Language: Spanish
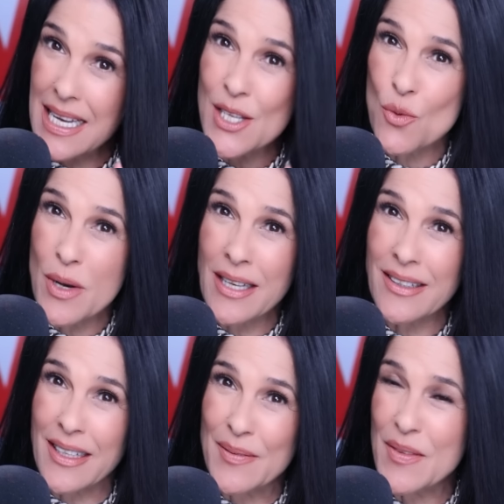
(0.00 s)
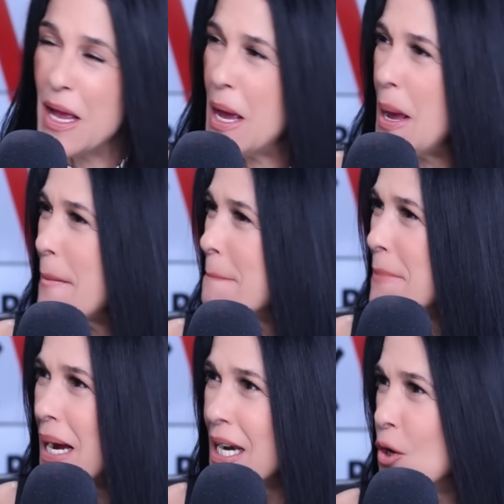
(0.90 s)
es un arte.
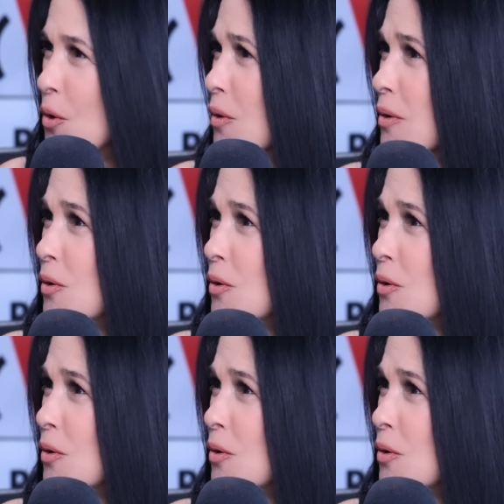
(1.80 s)
Mario,